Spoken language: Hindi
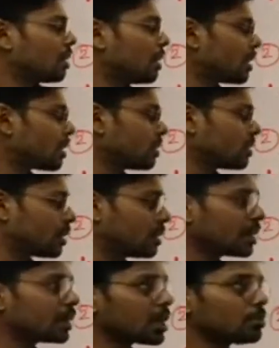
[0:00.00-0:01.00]
लेकिन
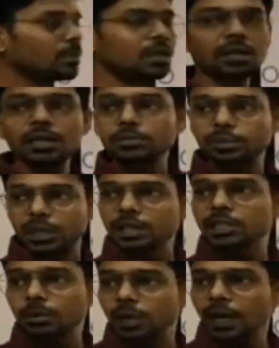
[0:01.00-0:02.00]
दिन के टाइम में
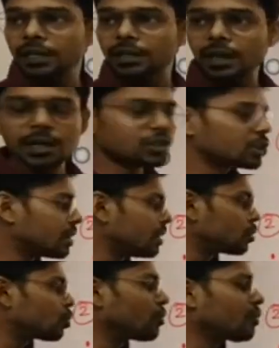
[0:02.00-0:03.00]
जब लाइट रिएक्शन नहीं है तो